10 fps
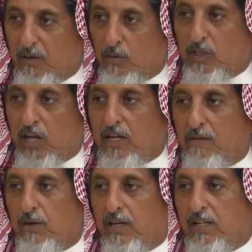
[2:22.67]
وترك
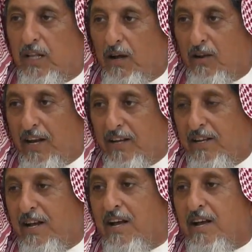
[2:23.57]
بقيه
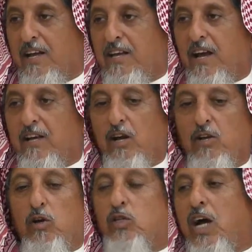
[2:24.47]
لكن
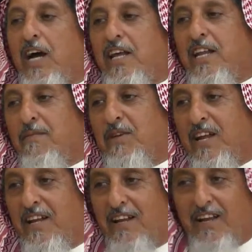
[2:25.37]
يخشى علينا من
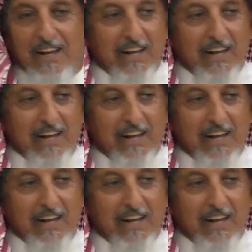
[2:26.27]
آه،